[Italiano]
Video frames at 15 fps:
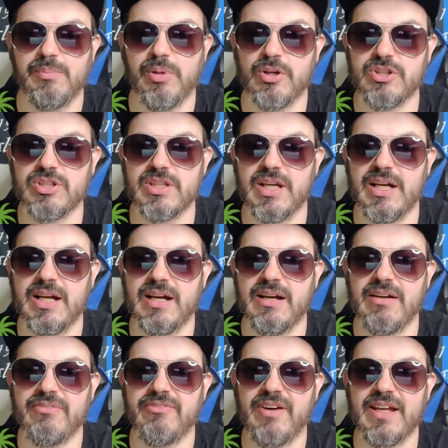
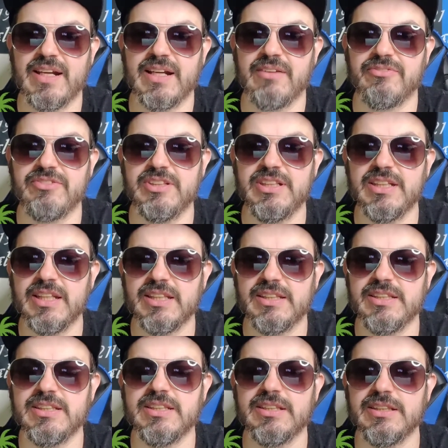possa fare la fine
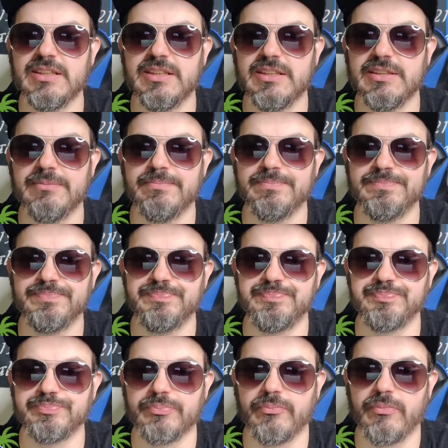di mh,
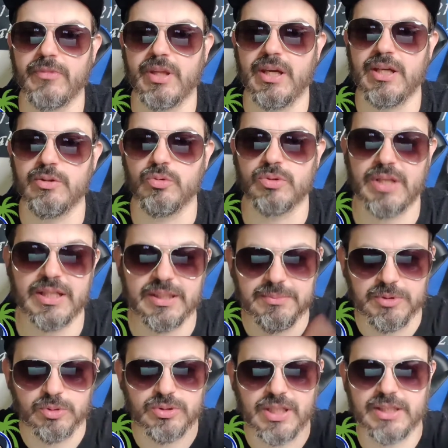mm, aiutatemi,
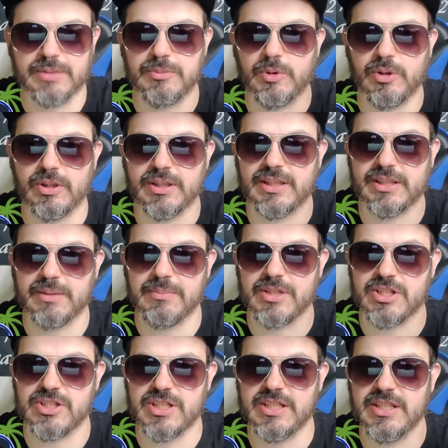aiutatemi, quello che è andato a
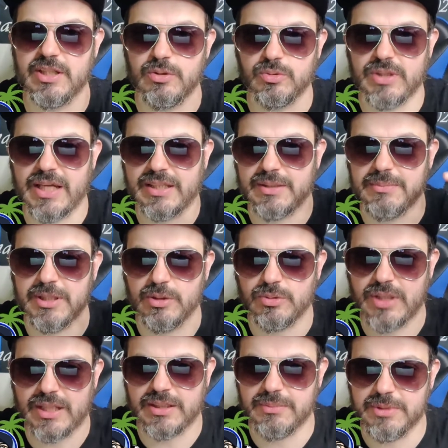Marsiglia, aiutatemi,
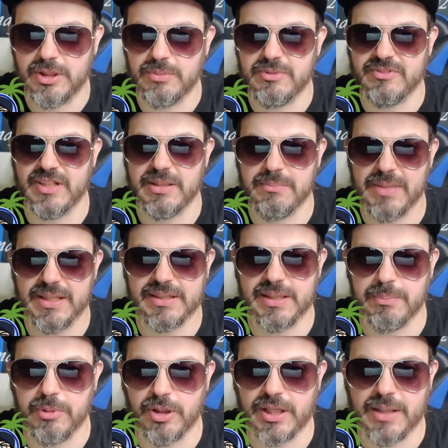aiutatemi, non mi viene in mente,
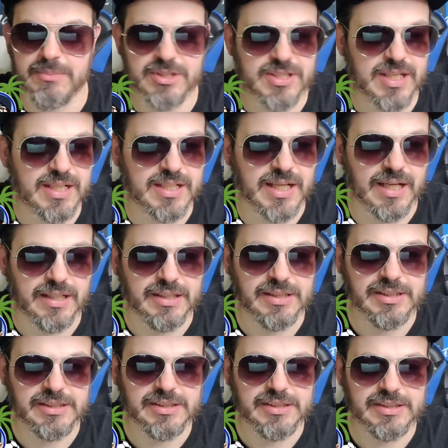porca miseria,
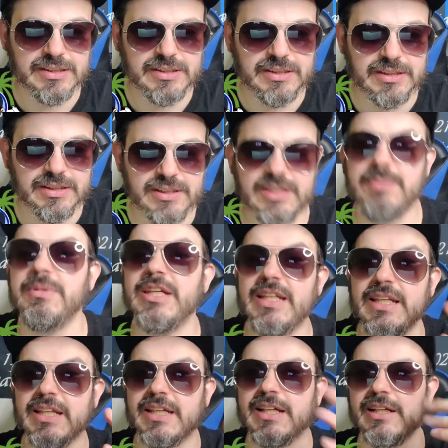di
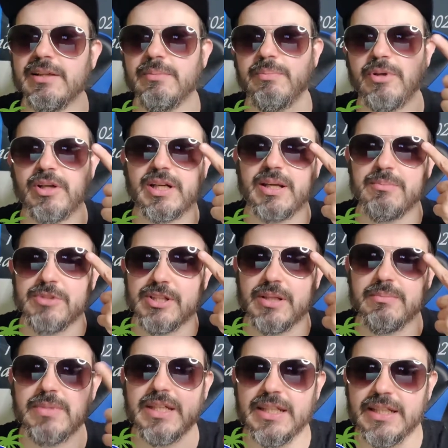Milik, porca miseria,
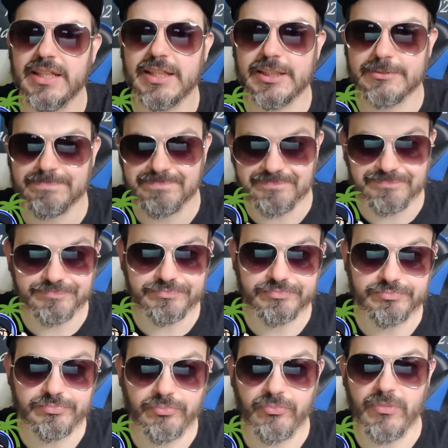Milik,
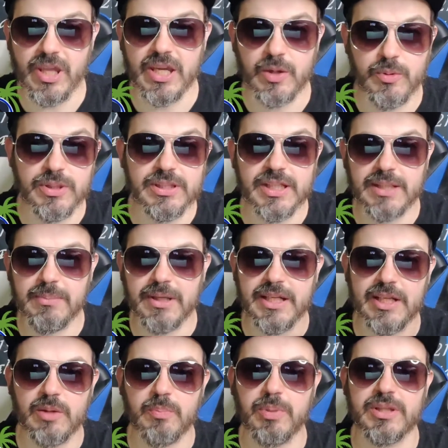e quindi
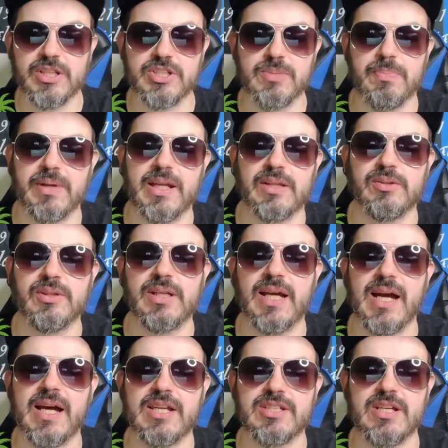rimanere un po' da separato in
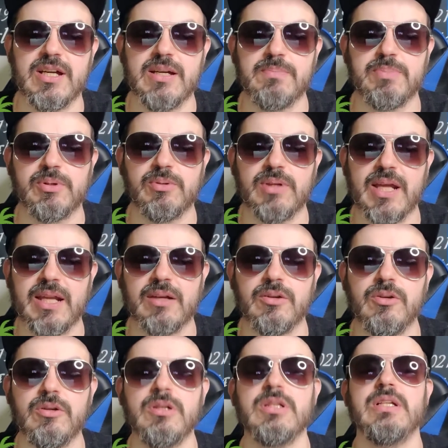casa per un
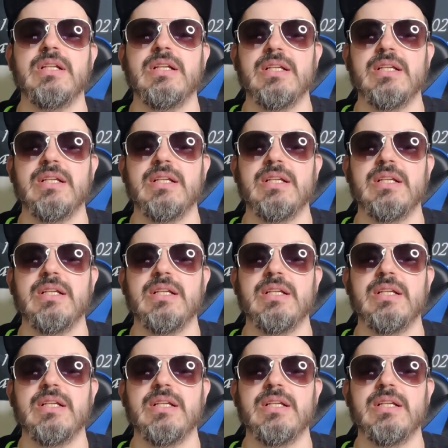anno.